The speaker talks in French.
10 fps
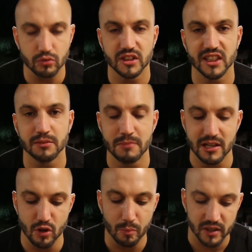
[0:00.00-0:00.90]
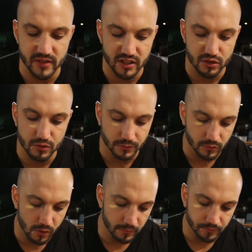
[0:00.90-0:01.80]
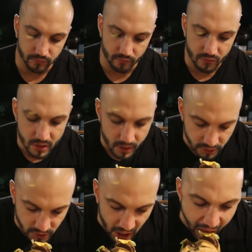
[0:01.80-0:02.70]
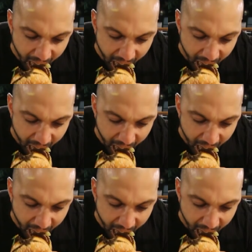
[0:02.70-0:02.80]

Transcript: Toutes ces semaines de privation. Mmh.